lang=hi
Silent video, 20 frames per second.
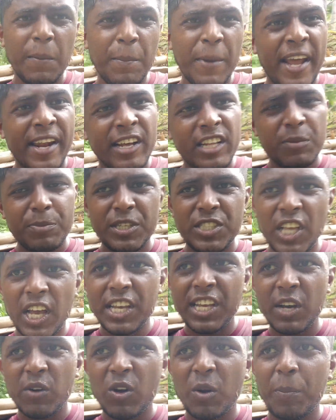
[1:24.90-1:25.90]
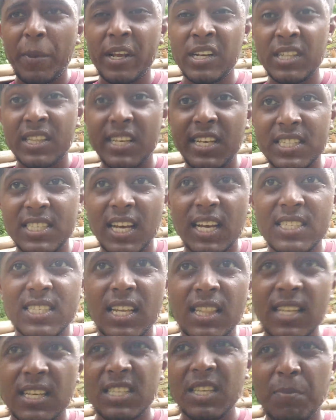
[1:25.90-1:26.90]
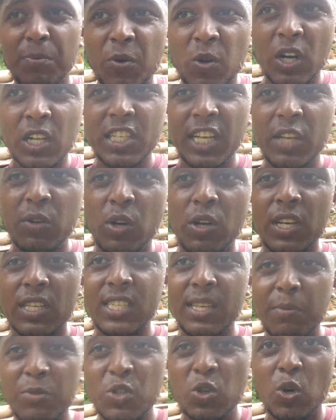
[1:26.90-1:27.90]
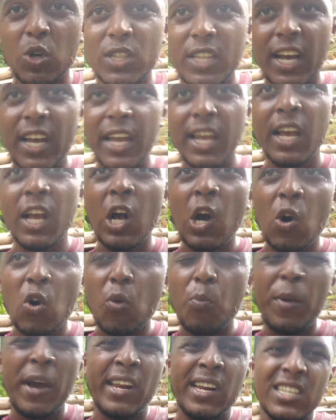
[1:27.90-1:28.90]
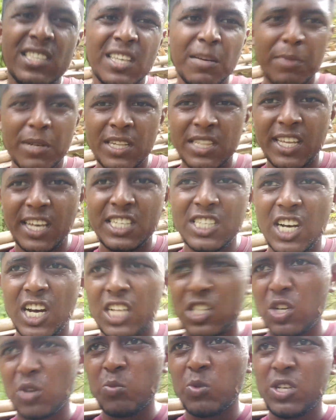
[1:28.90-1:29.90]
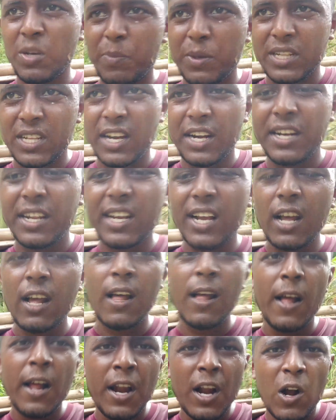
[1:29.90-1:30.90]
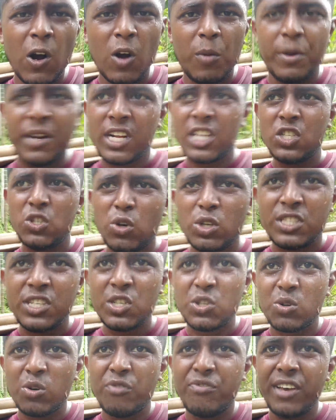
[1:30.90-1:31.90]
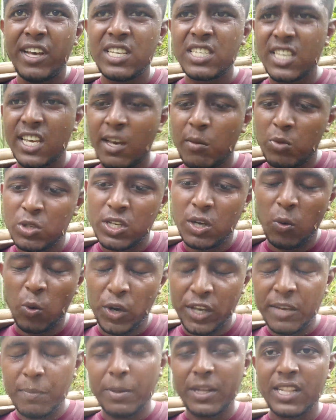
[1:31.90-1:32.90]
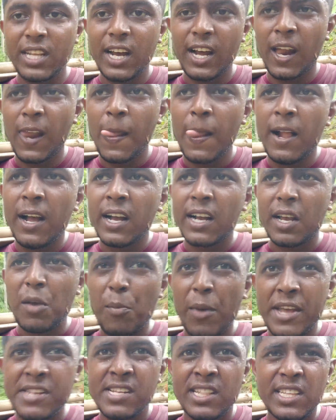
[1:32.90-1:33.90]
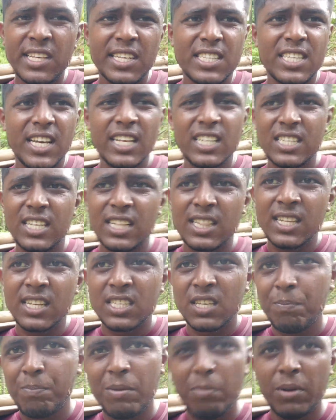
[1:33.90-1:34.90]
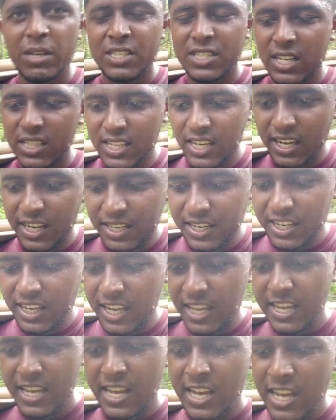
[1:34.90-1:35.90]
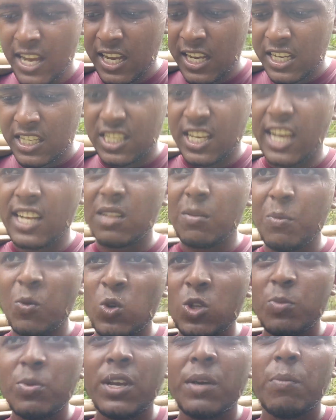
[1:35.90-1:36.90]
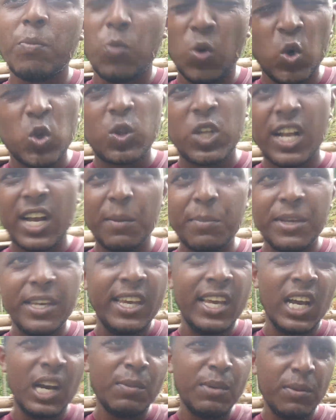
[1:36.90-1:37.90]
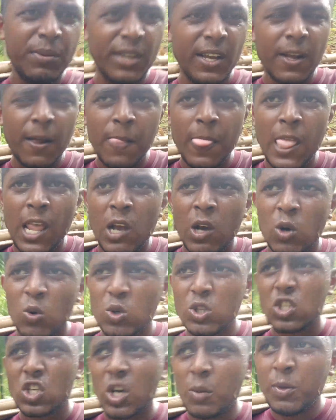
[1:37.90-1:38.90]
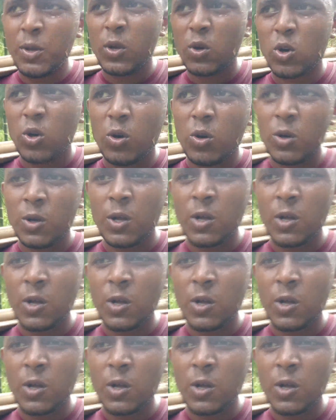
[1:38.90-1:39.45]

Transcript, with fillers: मेहनत भी चाहिए और मेहनत के साथ साथ नसीब भी होना चाहिए और नसीब जो होता है वो मेहनत से बनता है जहाँ तक मुझे पता है ठीक है और मैंने जो चीज़ को फेस किया है मुझे वही पता है कि मेहनत के साथ साथ नसीब भी बन जाता है ठीक है शायद मुझ में बहुत कमी है अभी भी उस कमी को